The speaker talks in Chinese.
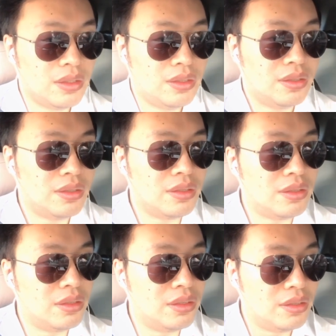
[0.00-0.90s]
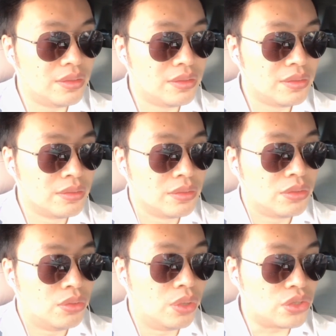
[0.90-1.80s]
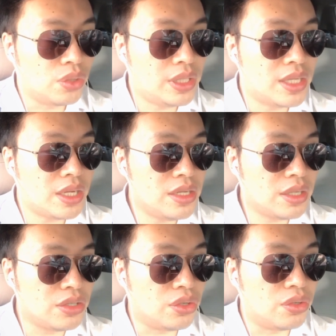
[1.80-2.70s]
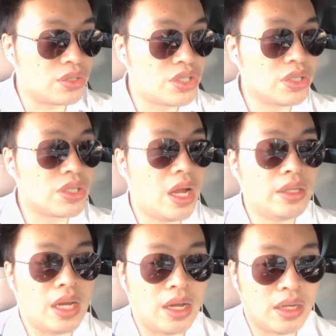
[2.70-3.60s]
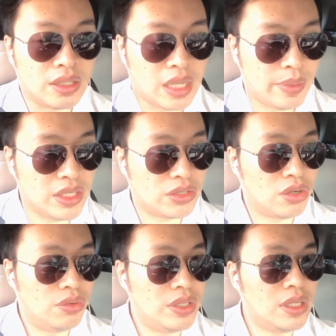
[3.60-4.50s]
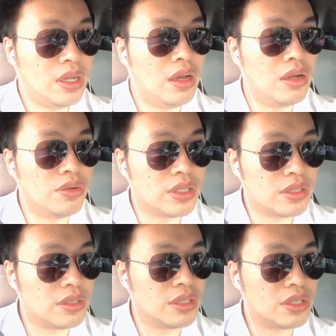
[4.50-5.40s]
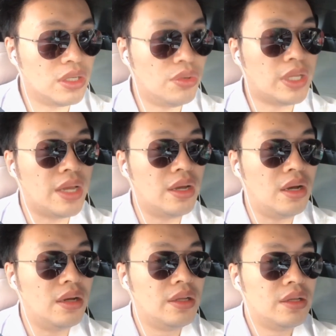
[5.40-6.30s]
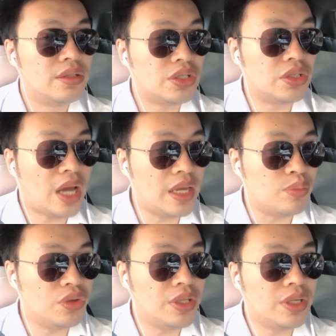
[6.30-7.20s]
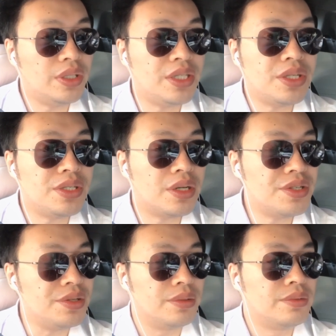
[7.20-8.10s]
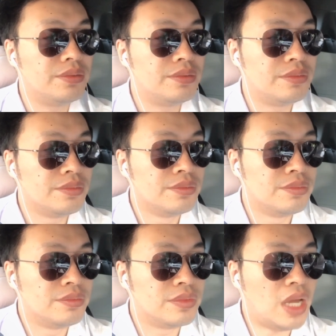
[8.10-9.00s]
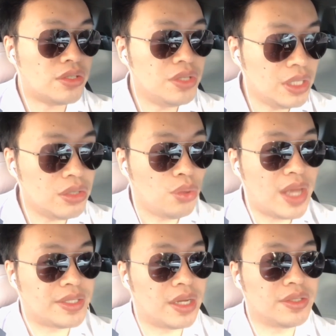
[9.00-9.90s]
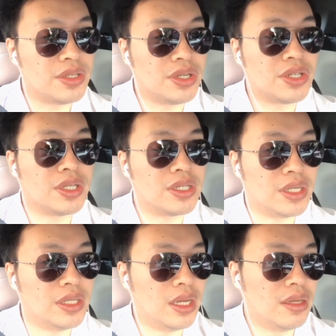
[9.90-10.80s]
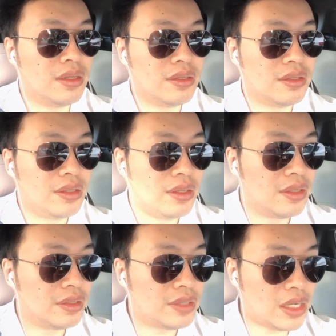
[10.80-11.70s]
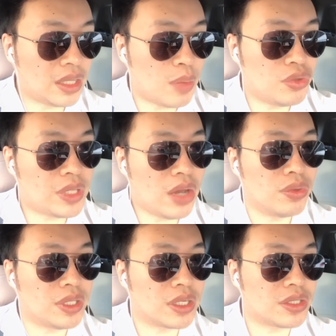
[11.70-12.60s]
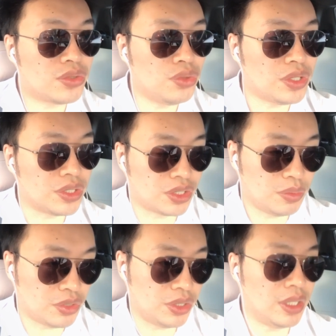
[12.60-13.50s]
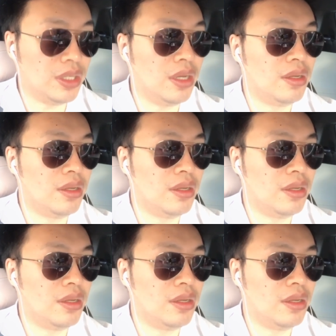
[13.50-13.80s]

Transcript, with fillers: 呃，我觉得正有智商的啊，你哪怕你是轮子也好，或者是你是恨国党也好，其实他也不一定内心相信，他是宁愿相信这是一个真的，但是他不在乎这个具体是不是真的。